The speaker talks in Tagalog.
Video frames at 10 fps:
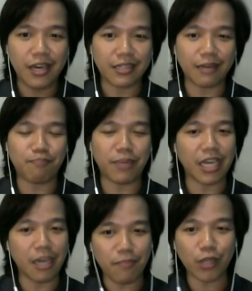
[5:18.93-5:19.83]
sa
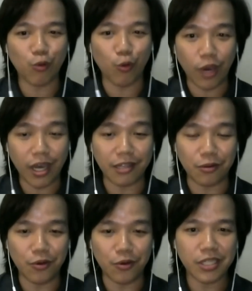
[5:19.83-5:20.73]

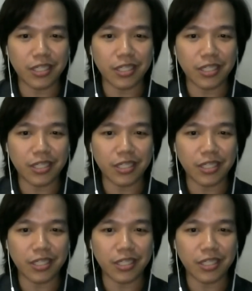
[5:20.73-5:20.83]
pakipagtulungan no,